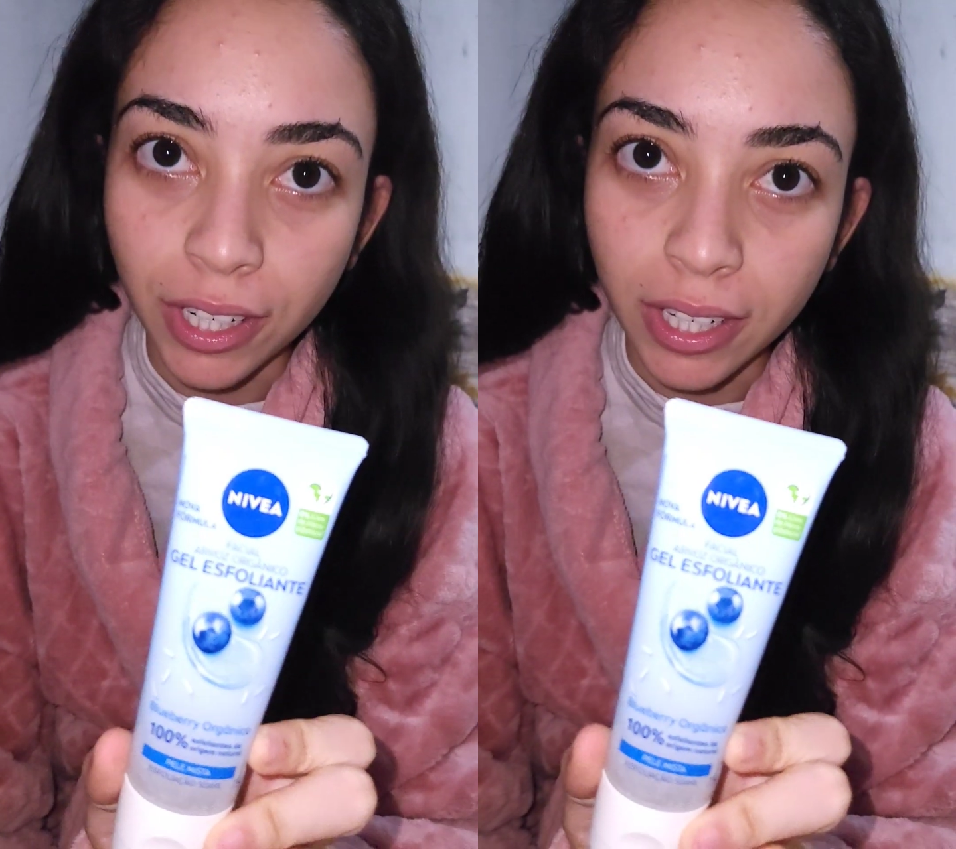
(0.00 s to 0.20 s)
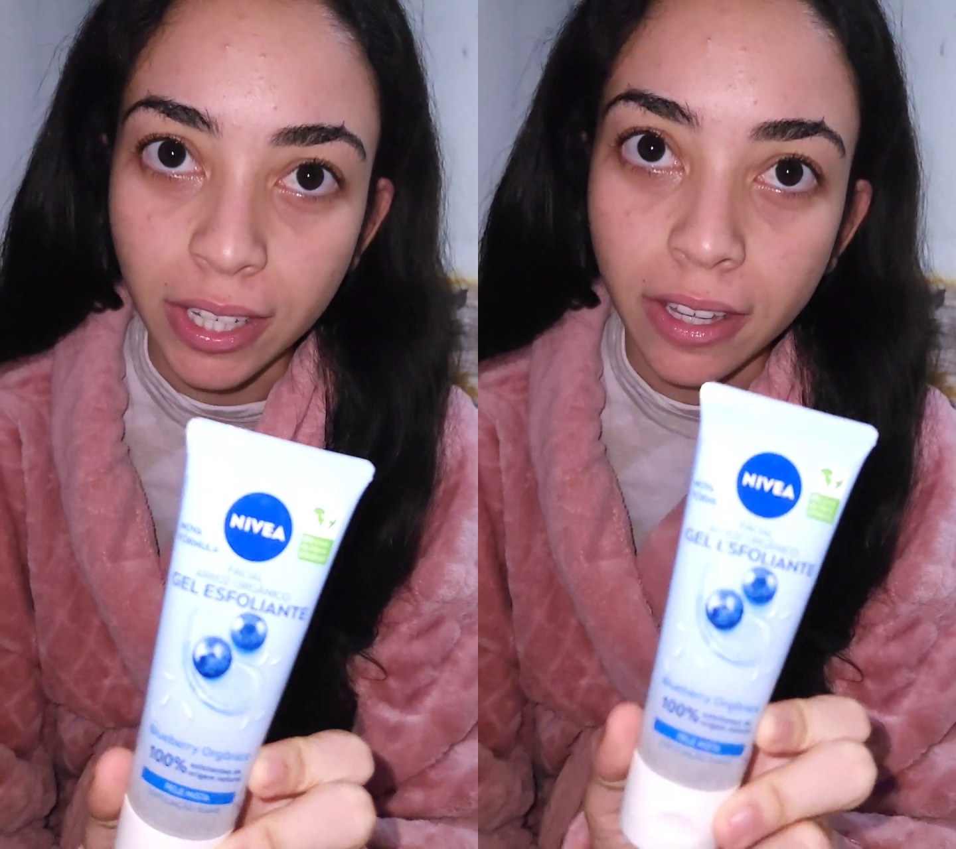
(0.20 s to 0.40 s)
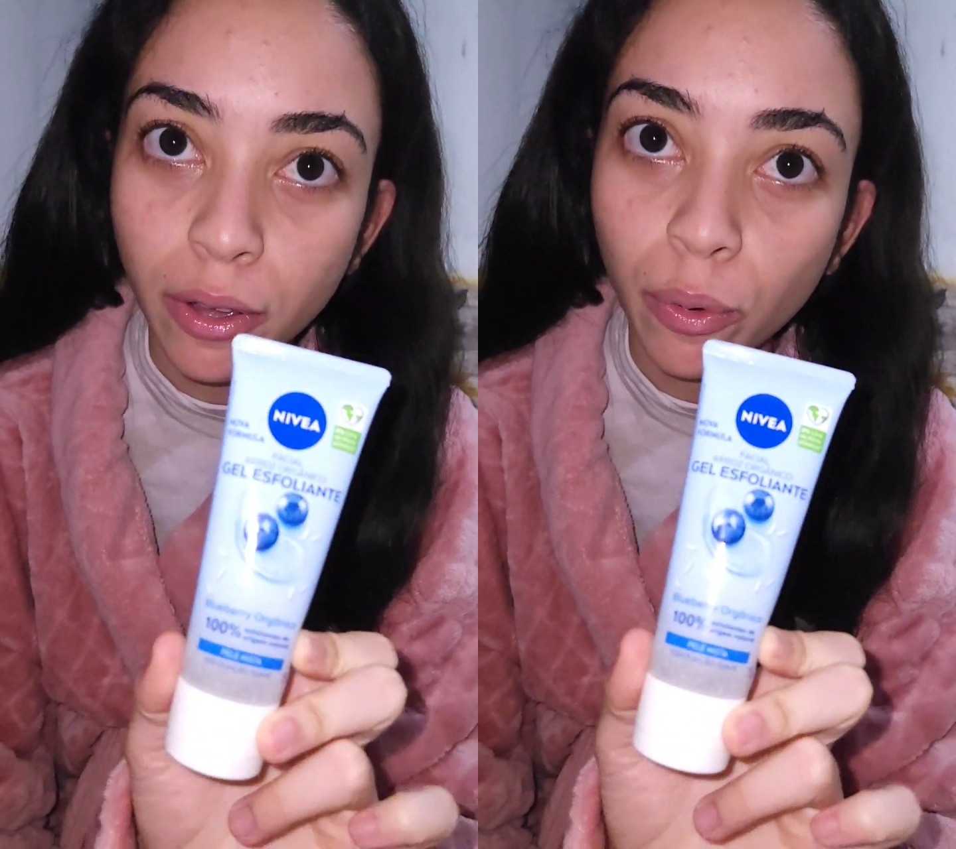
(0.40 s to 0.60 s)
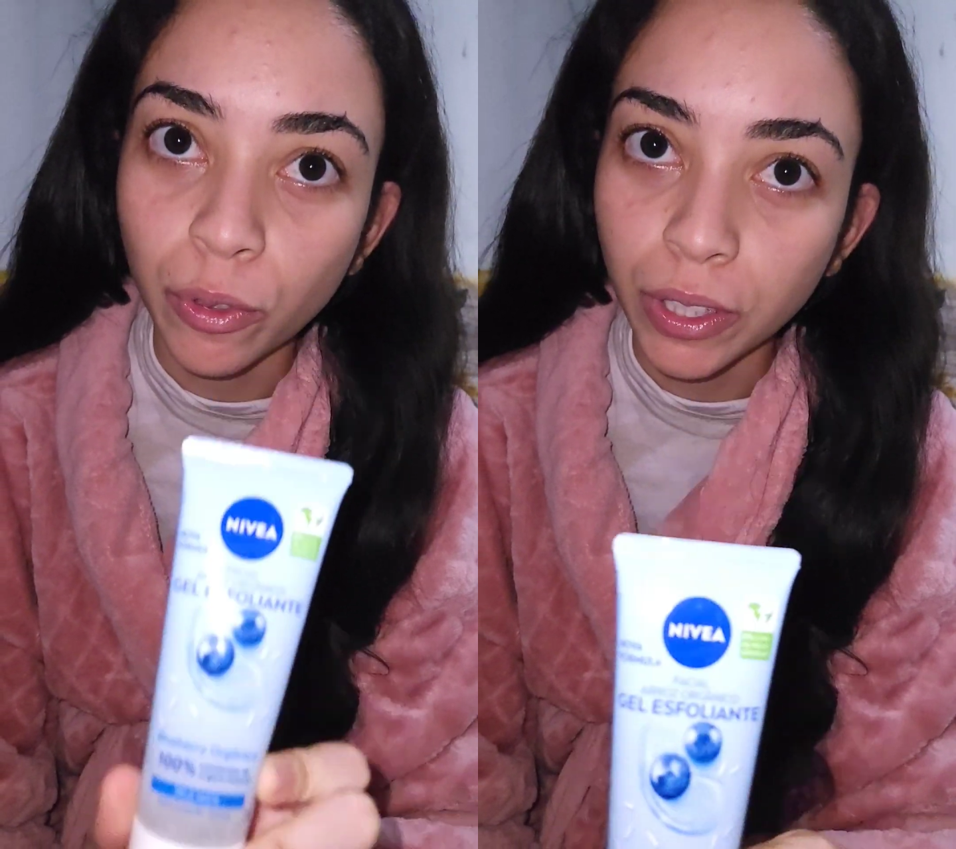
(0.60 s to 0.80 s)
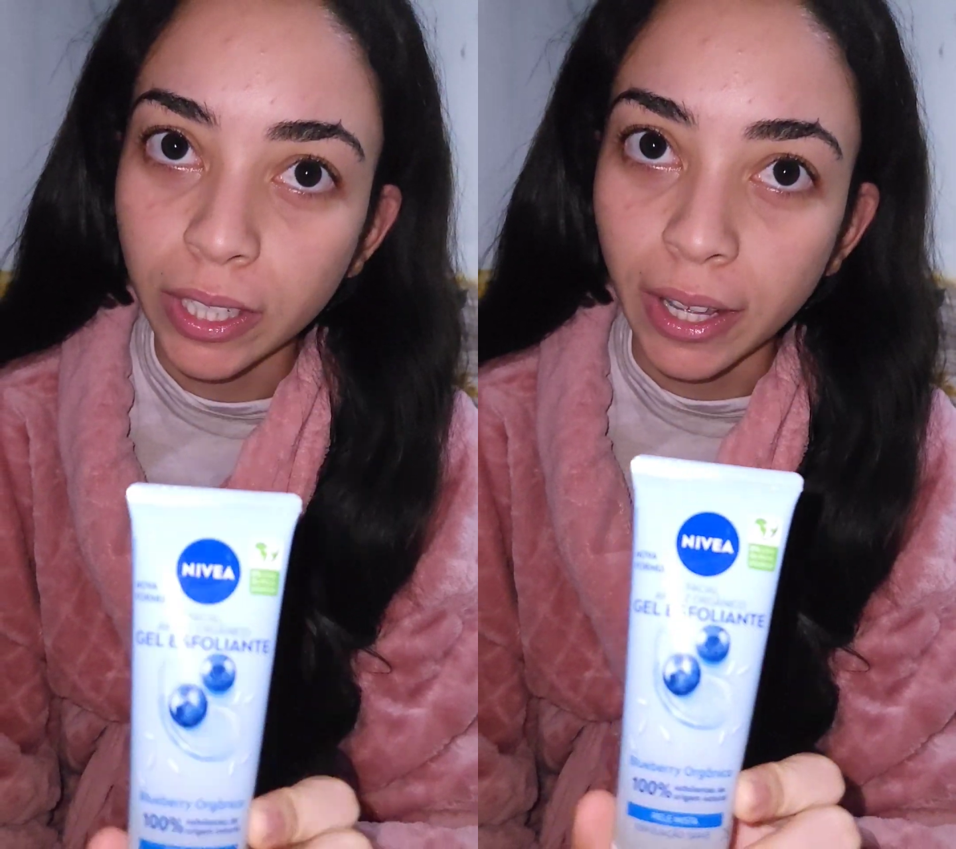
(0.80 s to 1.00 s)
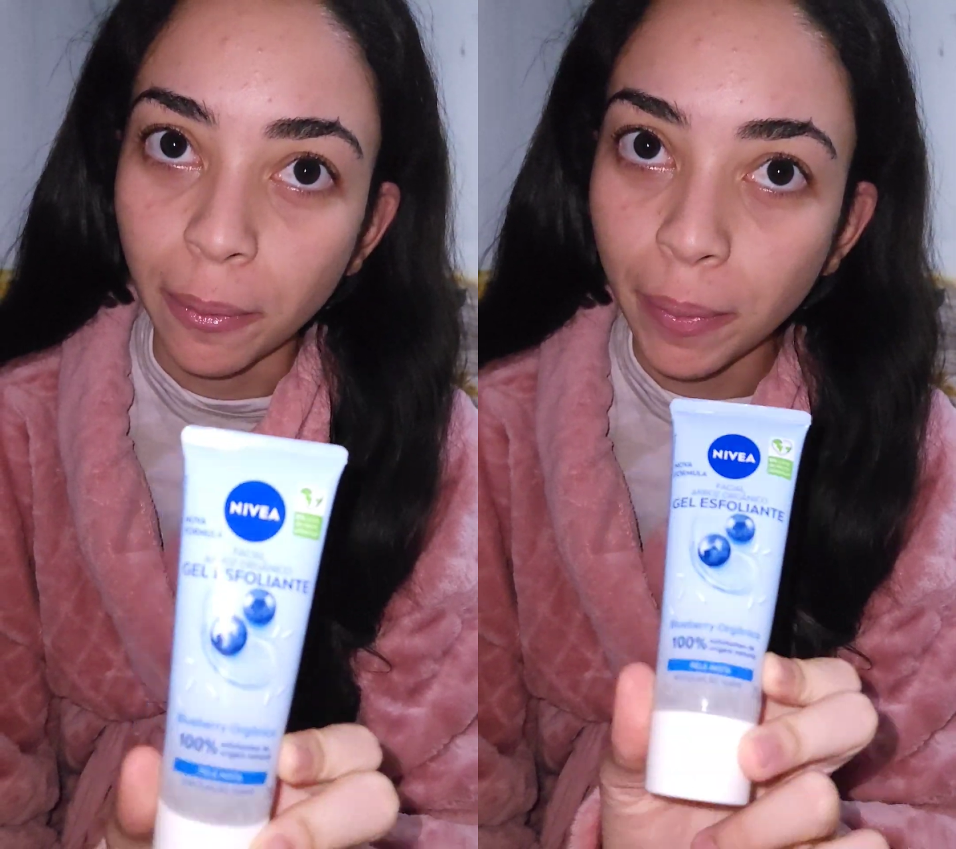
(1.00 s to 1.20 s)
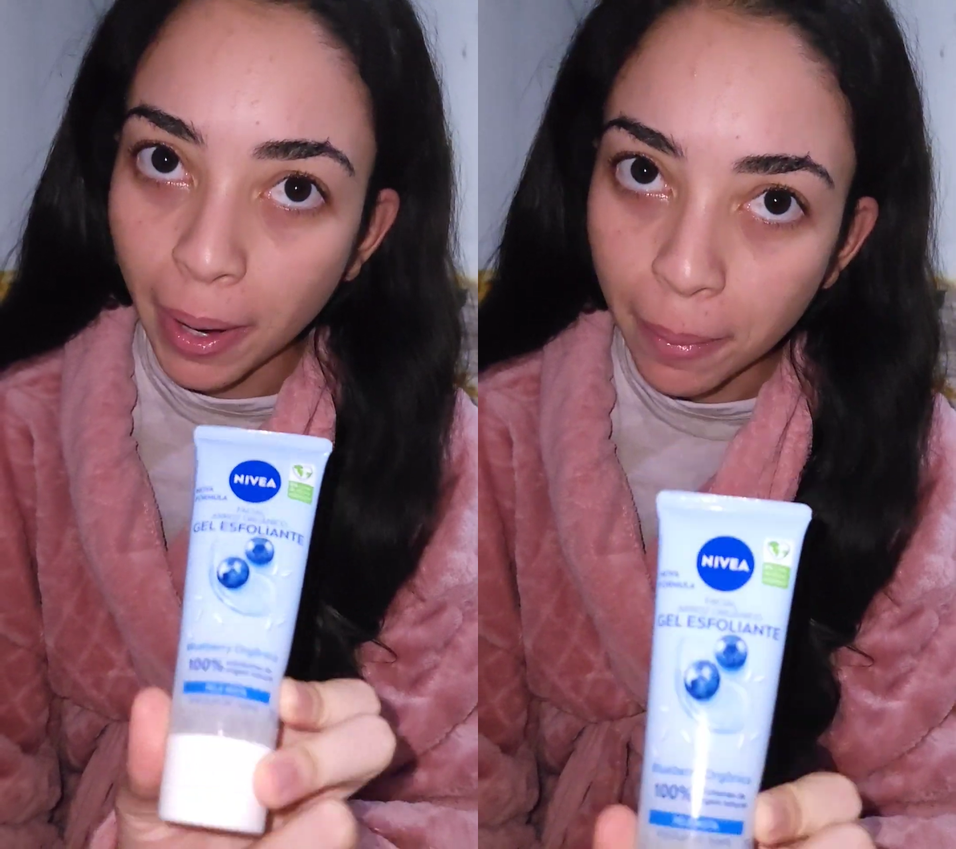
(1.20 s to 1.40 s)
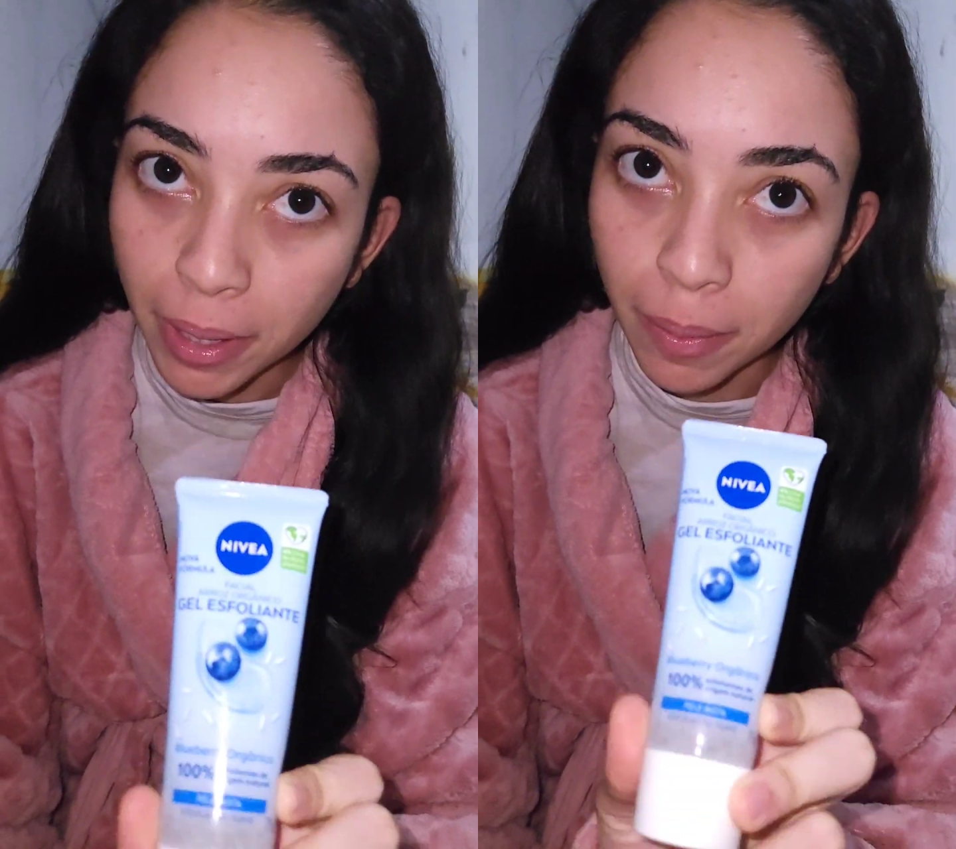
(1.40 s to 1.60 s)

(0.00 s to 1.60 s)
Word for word: aqui que eu considero para mim,